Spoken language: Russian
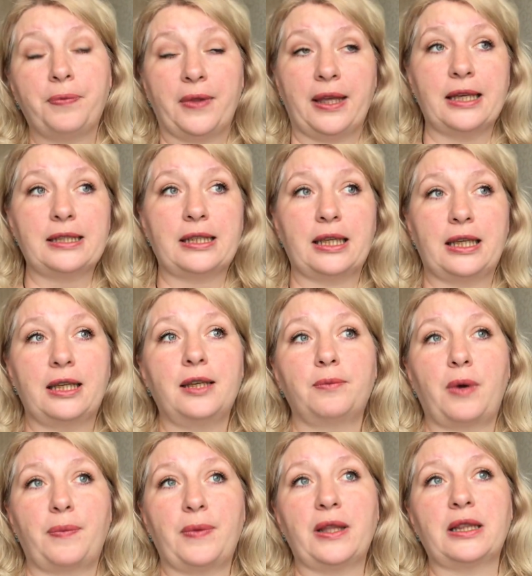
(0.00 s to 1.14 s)
Есть такие
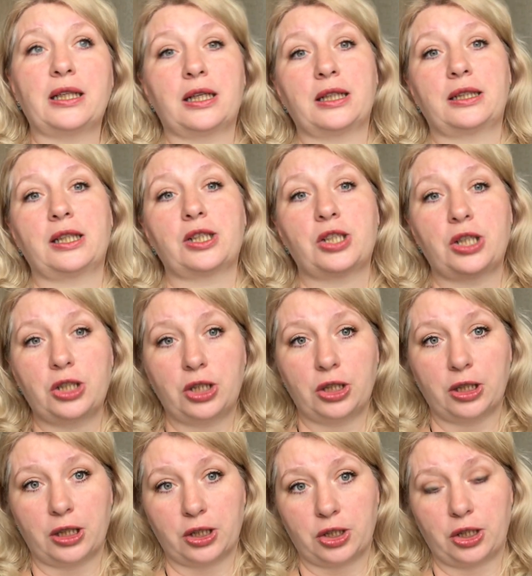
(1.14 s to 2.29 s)
моменты, когда
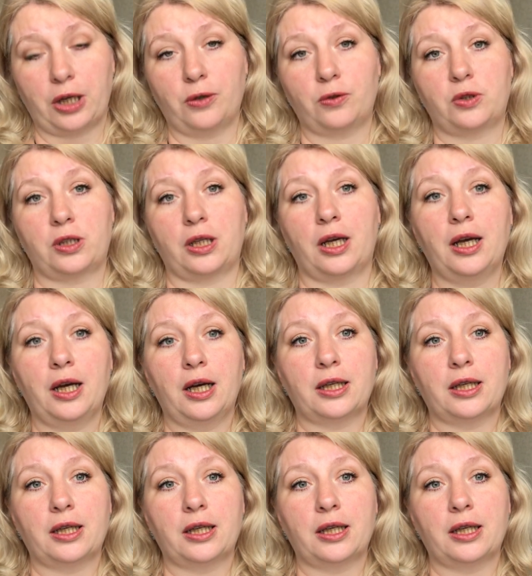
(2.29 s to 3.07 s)
женщины рождаются